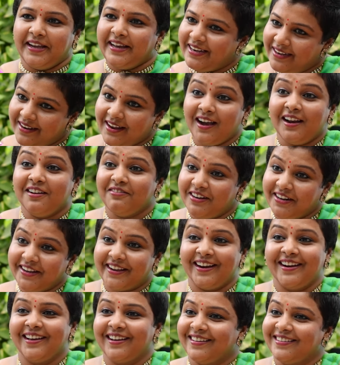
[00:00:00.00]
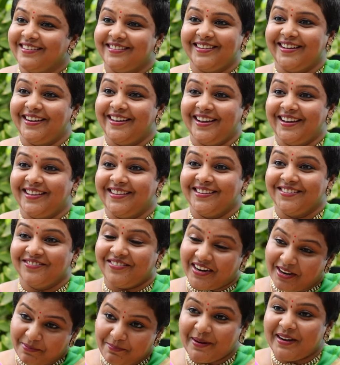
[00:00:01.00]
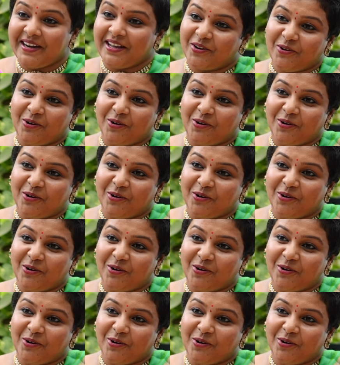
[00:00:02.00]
இந்நாள் வரைக்கும் எனக்கு அது தெரியாது வடப்பழனி